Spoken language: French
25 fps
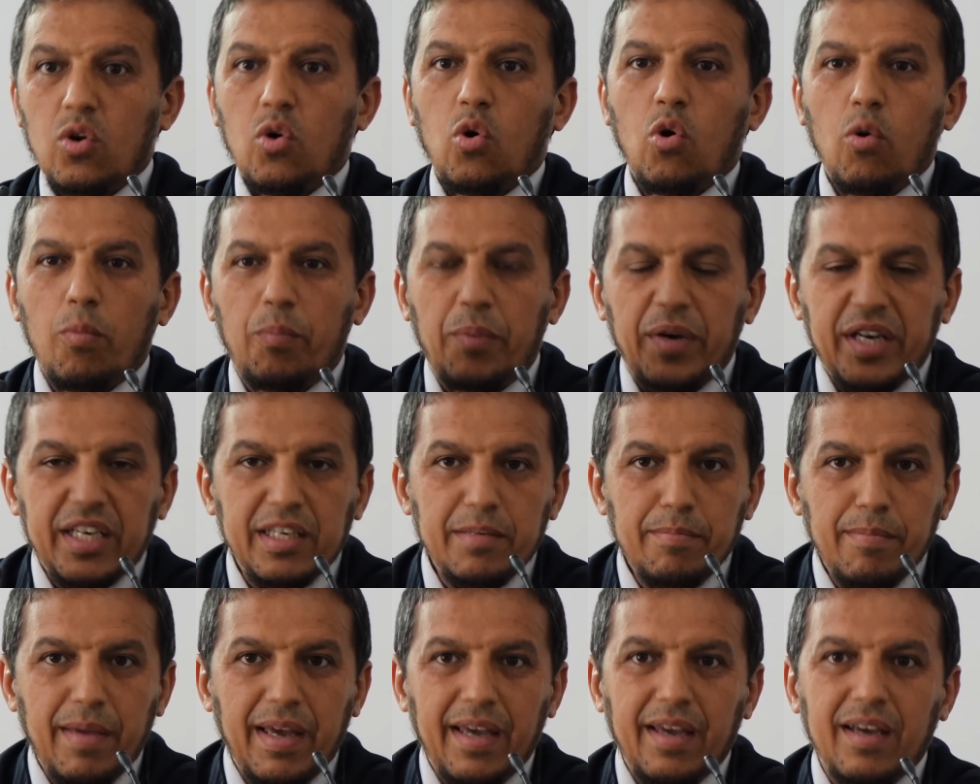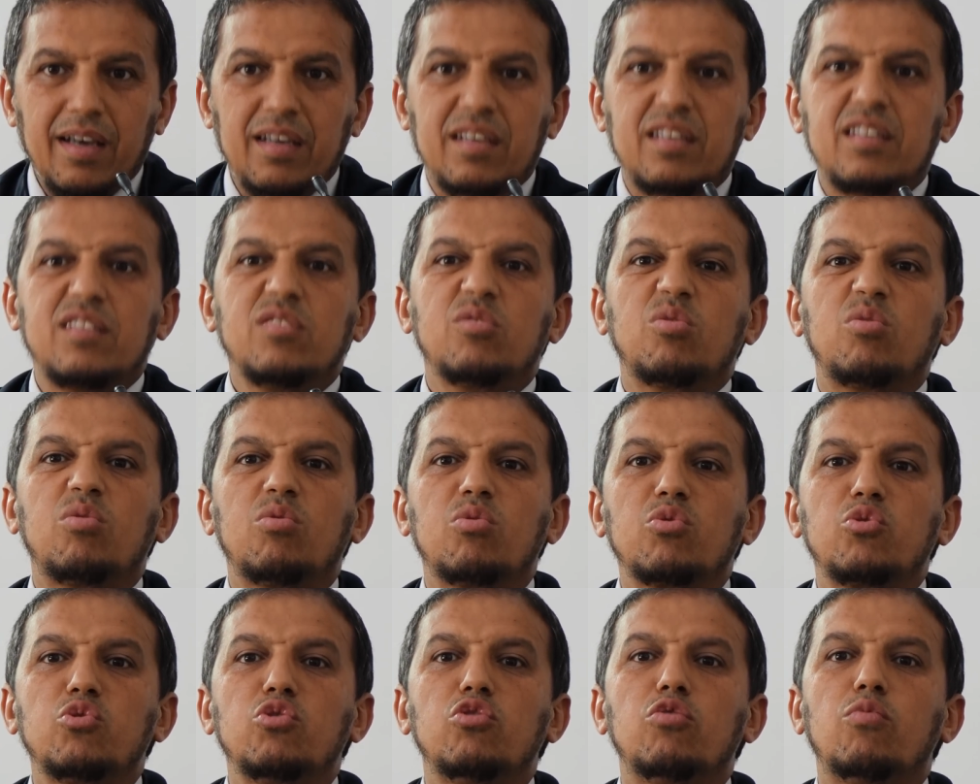aux primaires qui
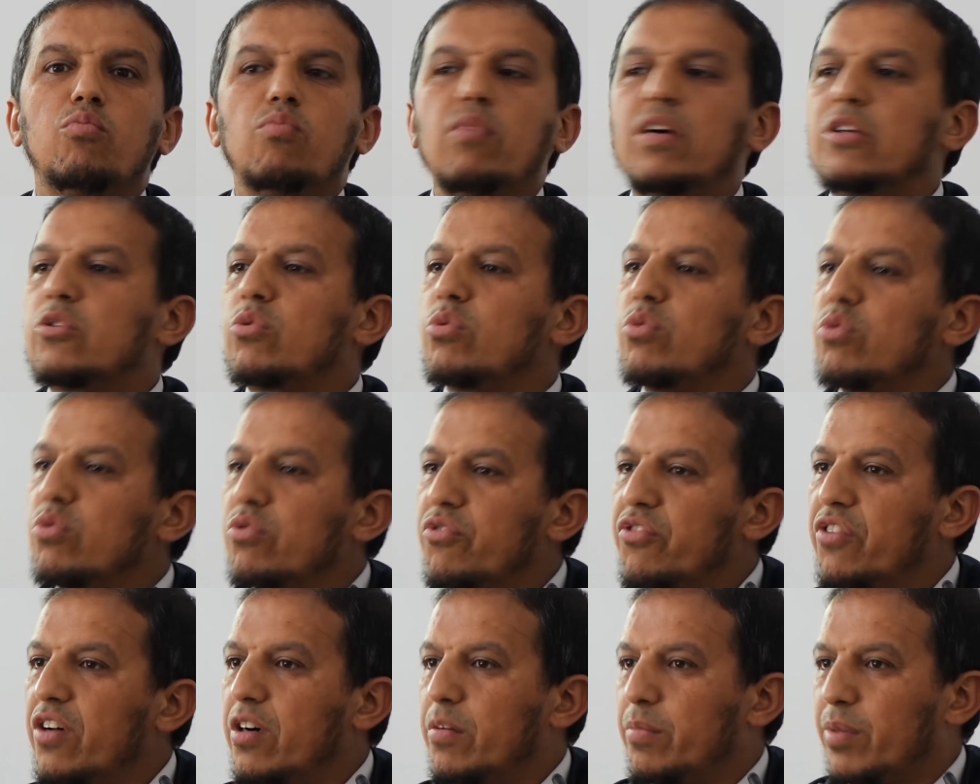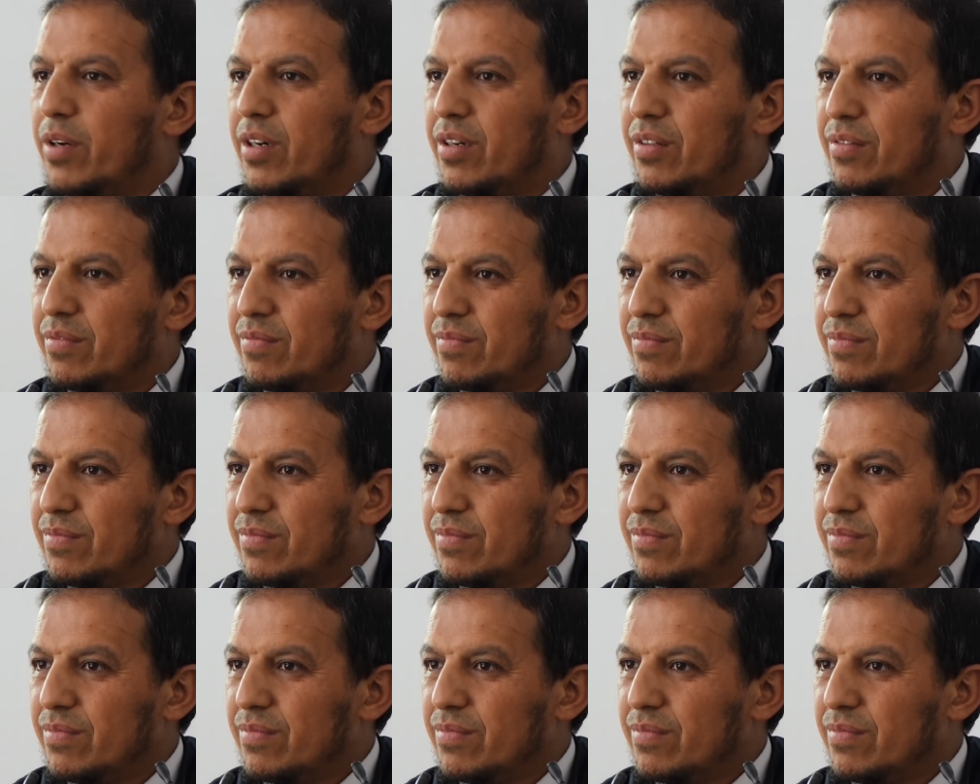auront lieu au mois de novembre.